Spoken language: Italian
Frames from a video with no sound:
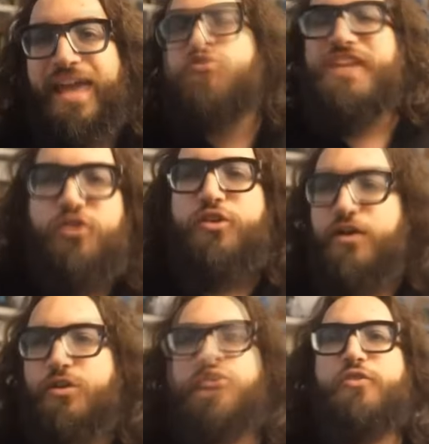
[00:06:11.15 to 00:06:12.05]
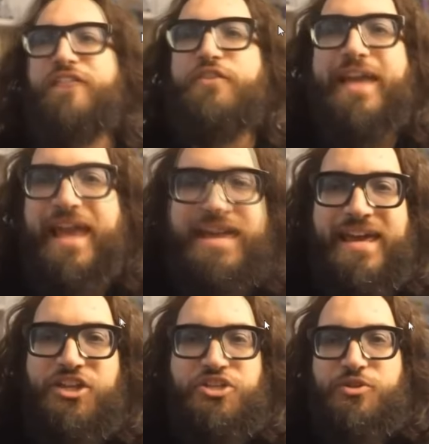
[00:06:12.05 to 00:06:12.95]
E così ancora, ancora, ancora, fino a che
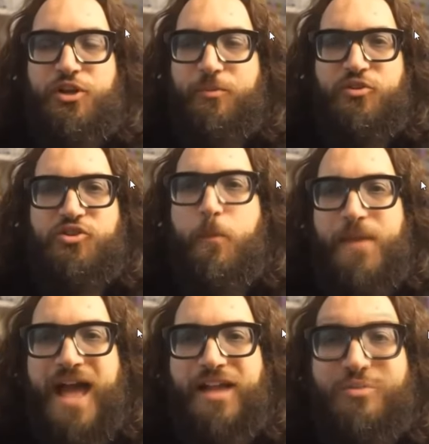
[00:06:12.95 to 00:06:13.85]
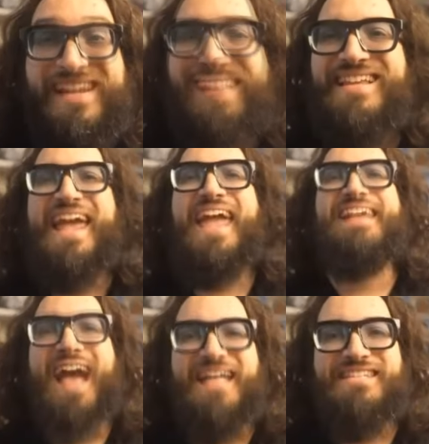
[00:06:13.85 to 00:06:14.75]
in 5 giorni non mi sono scoppiato
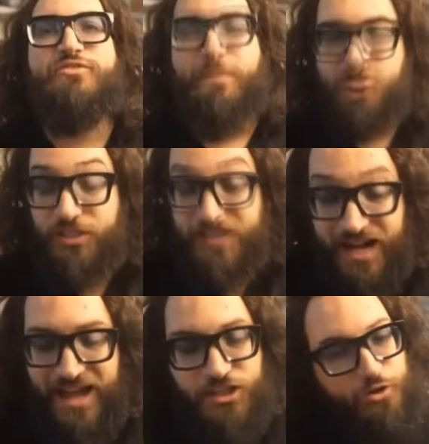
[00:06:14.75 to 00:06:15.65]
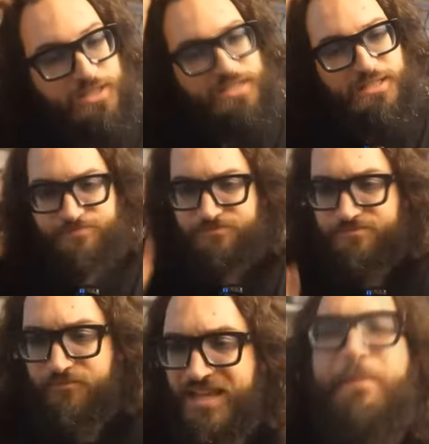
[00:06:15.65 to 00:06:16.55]
36 cazzo di episodi. Tra l'altro,
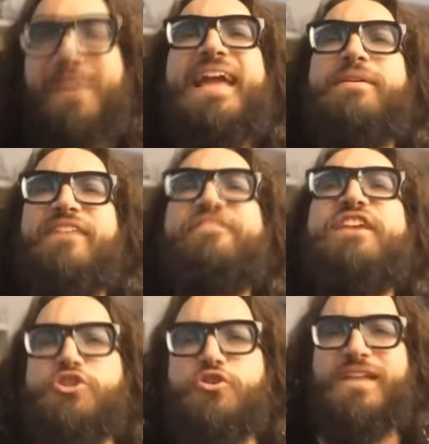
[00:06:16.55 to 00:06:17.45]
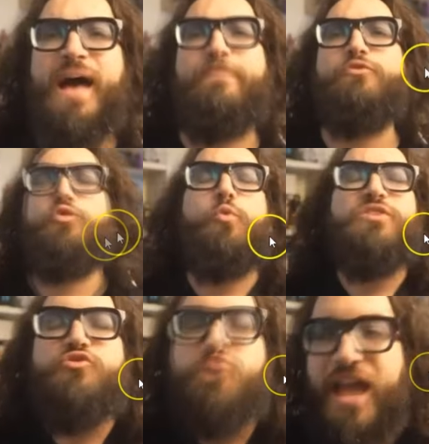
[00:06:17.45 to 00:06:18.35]
il perché questa fiction abbia avuto
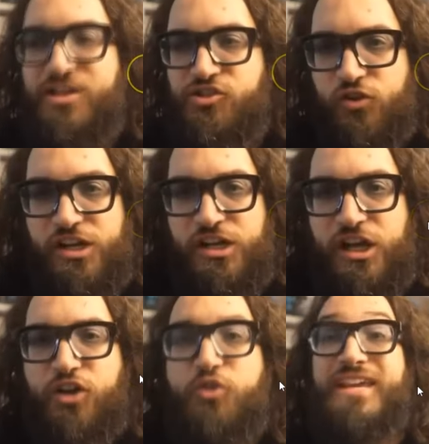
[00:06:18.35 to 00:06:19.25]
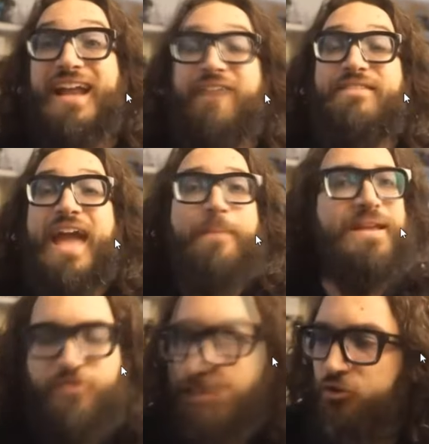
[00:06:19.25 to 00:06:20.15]
questo successo eh, così grande è
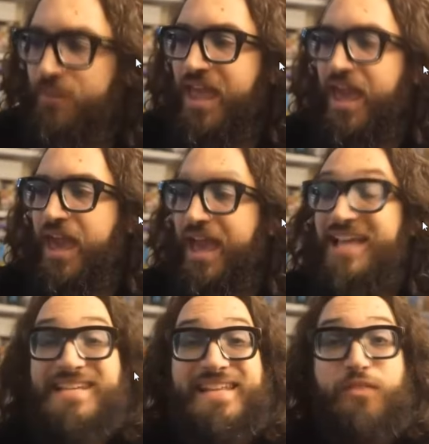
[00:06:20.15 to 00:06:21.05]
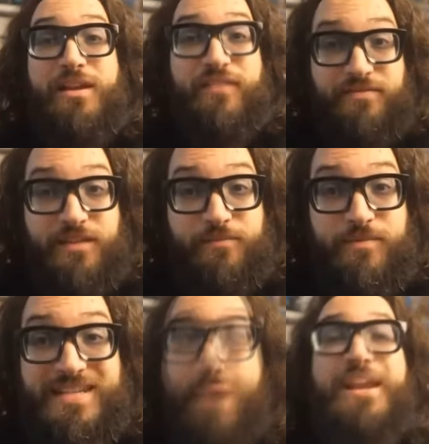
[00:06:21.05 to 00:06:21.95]
presto detto. Eh, esiste dal
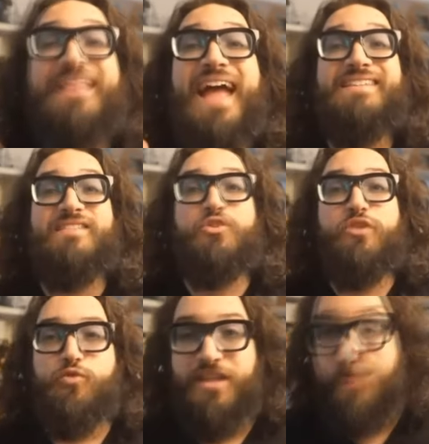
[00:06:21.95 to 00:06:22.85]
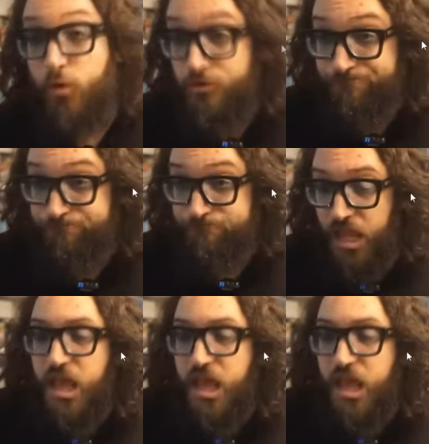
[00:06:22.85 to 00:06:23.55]
2020, siamo alla terza stagione uscita da poco.